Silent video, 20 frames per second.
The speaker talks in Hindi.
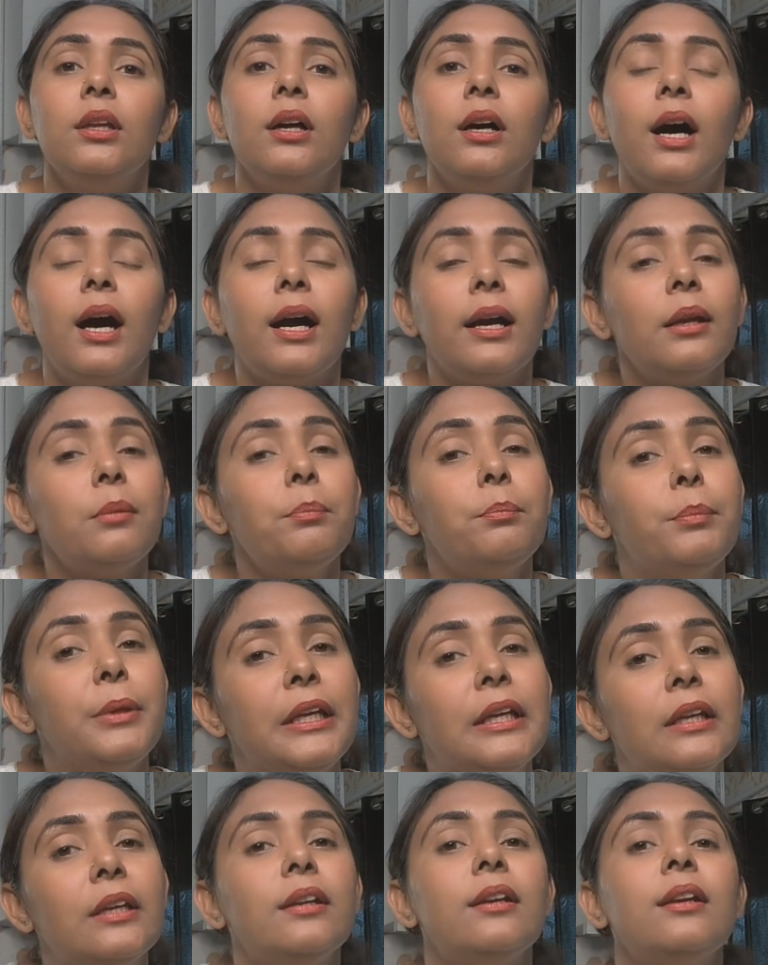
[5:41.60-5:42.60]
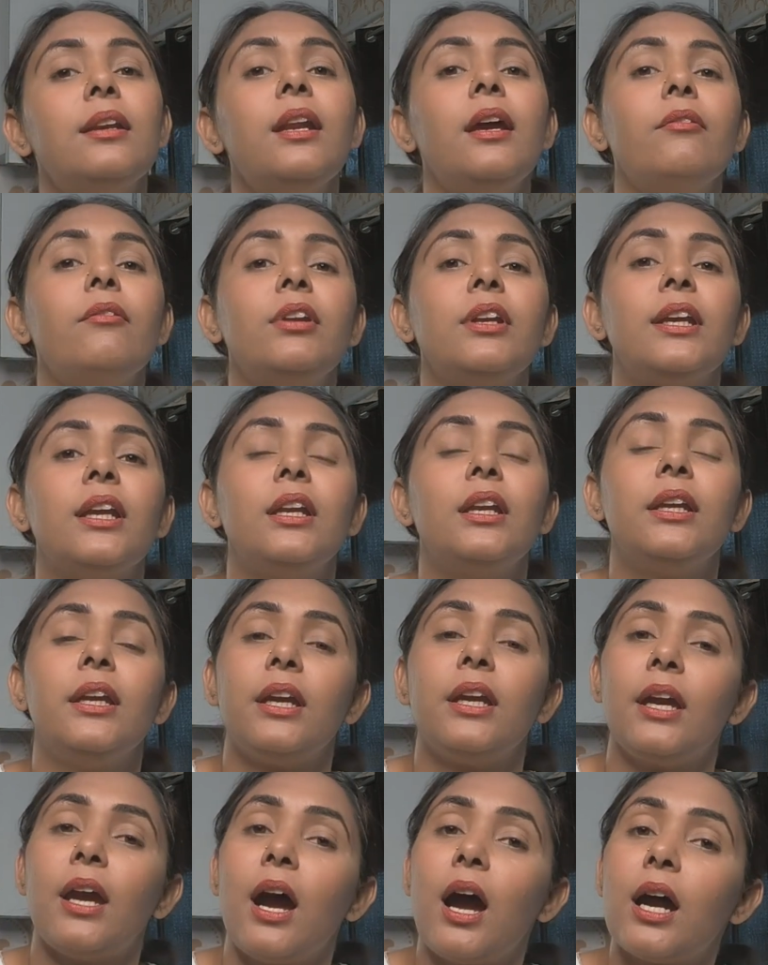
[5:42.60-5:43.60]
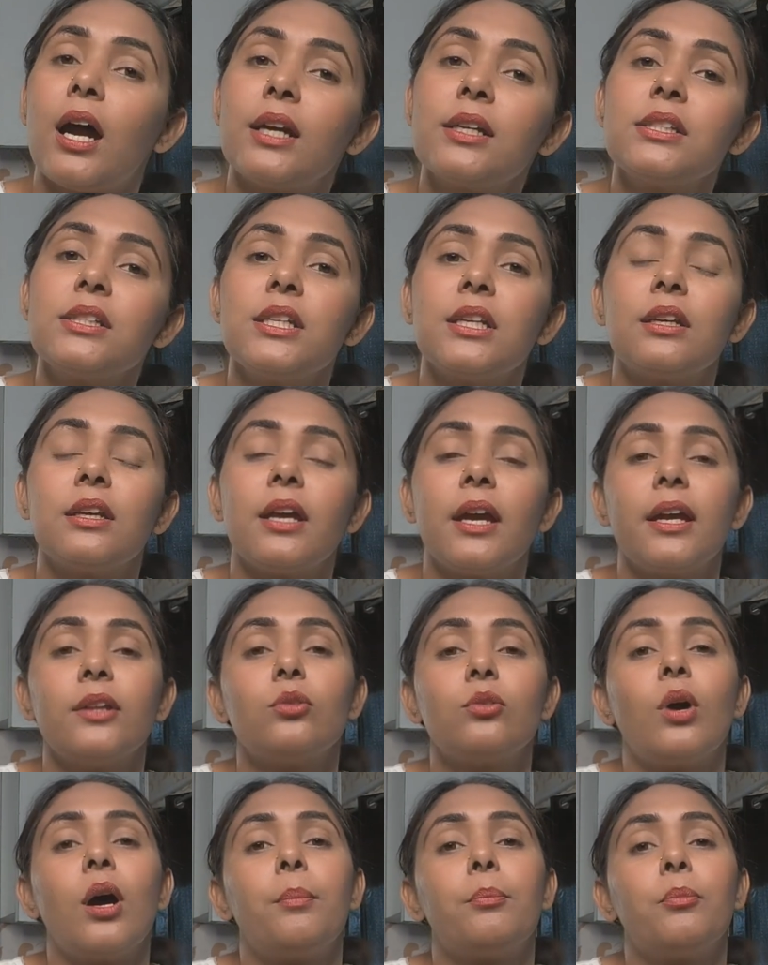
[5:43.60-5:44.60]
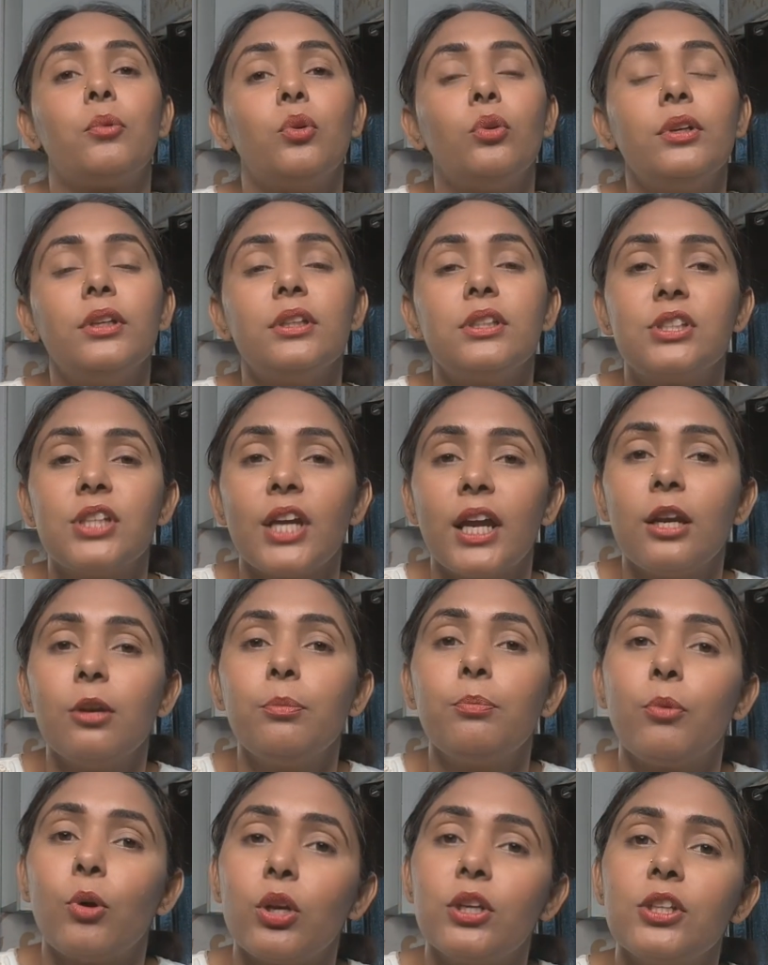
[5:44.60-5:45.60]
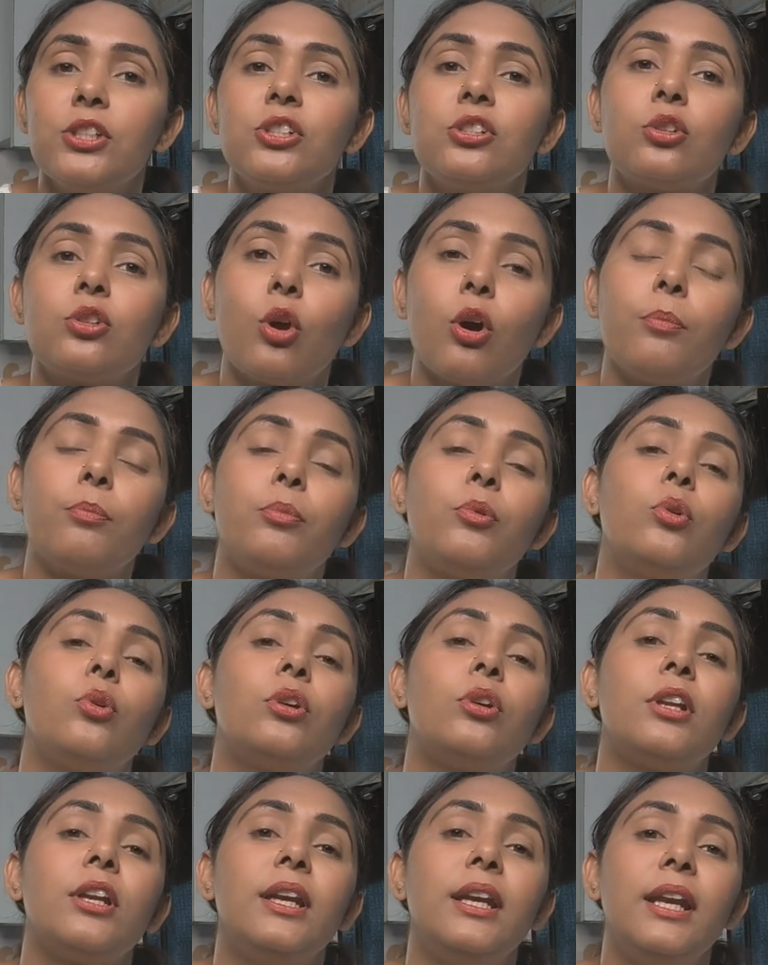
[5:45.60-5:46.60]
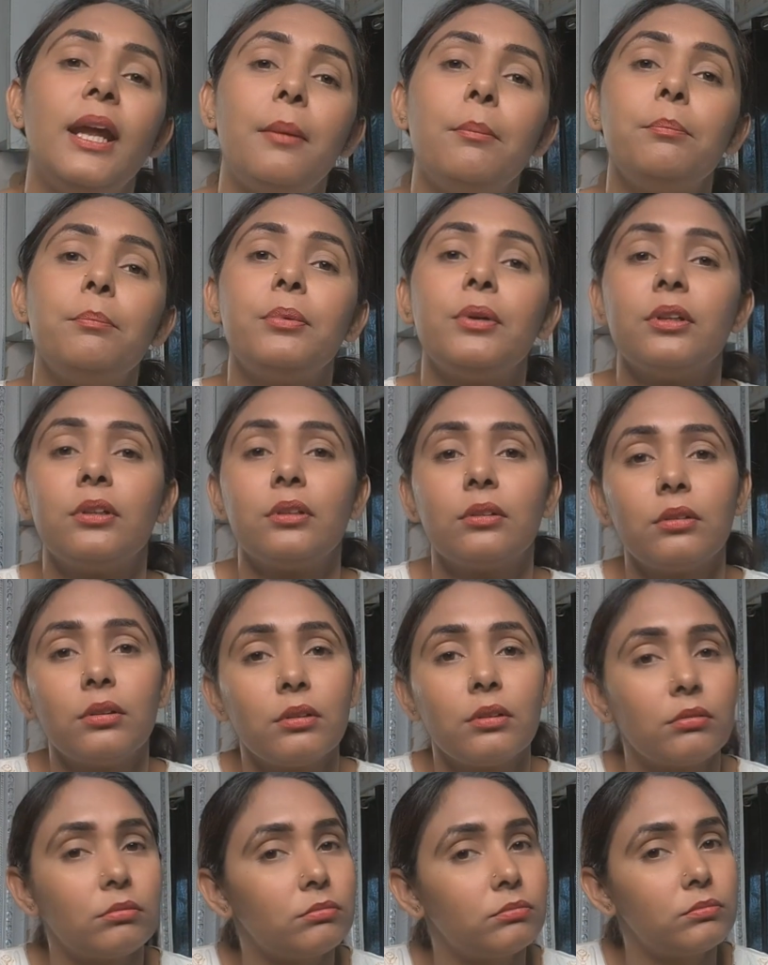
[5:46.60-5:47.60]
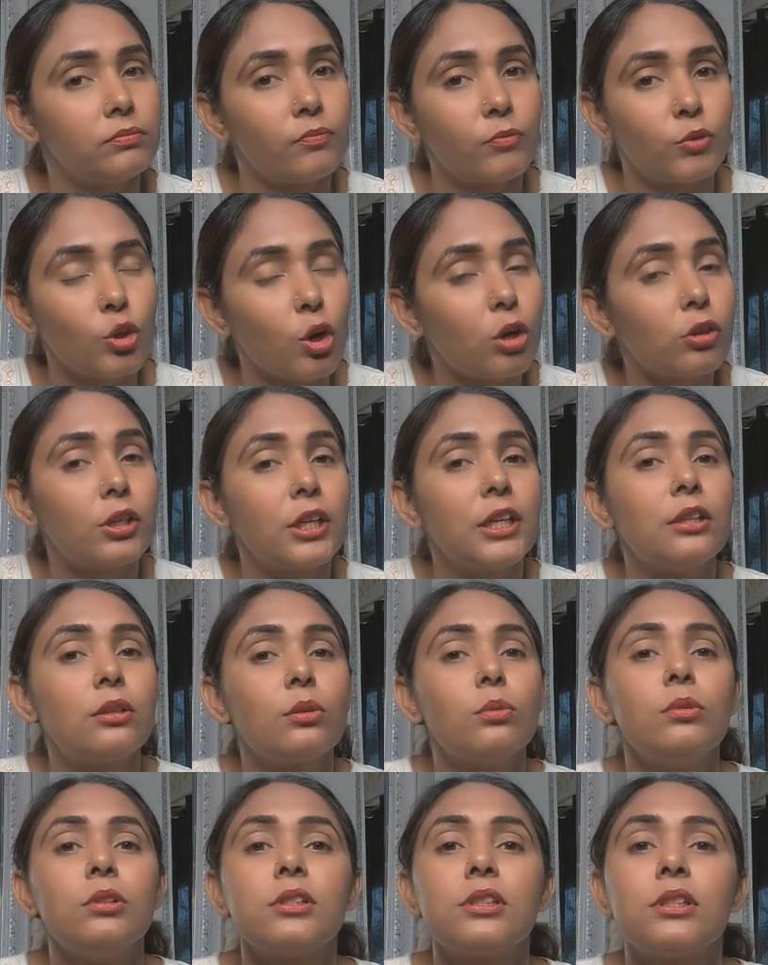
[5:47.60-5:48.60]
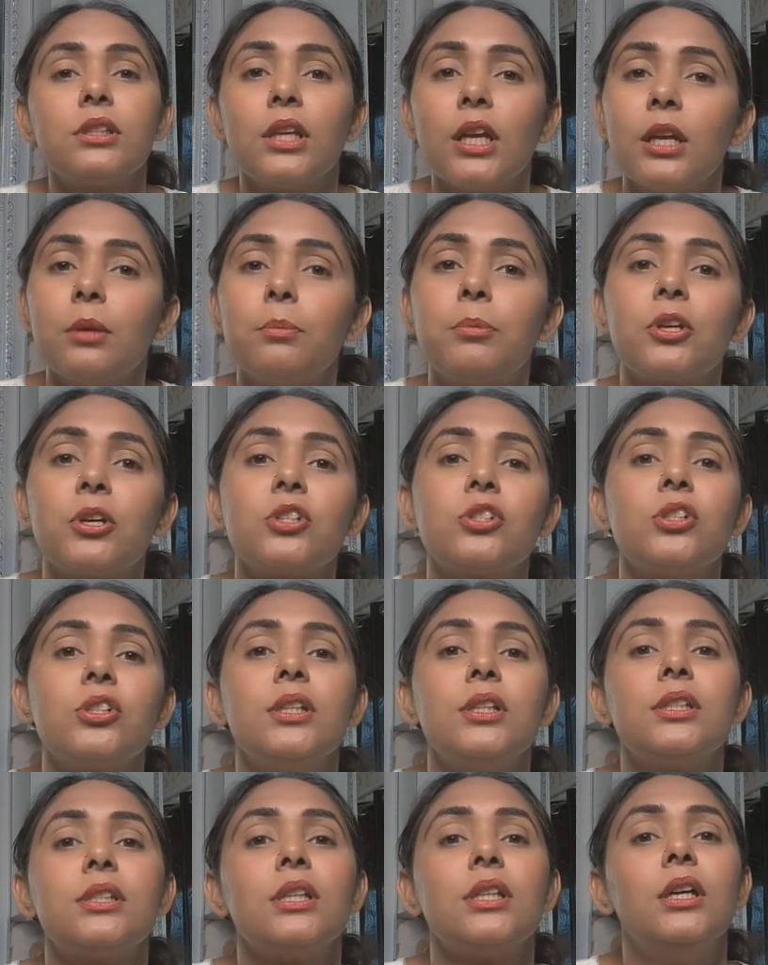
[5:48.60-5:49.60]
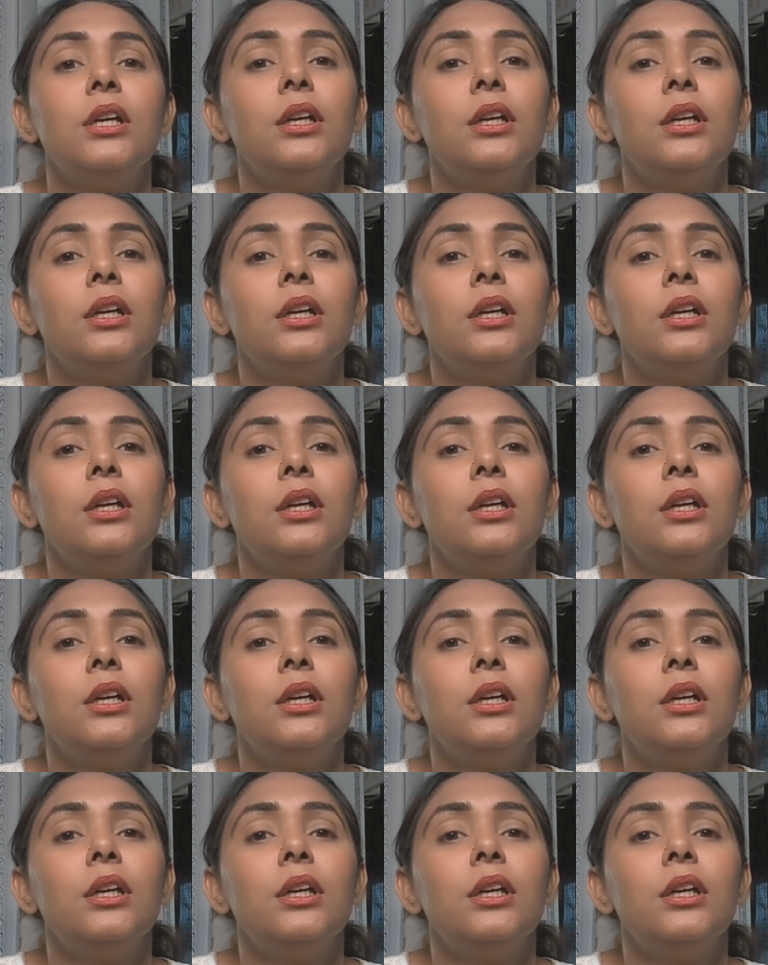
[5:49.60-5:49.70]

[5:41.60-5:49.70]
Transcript: अगर बिगिनर लेवल के लिए है आर्ट सीखना है तो आपको जेल पॉलिश टॉप कोट लैम्प डॉटिंग टूल्स नेल ब्रशेस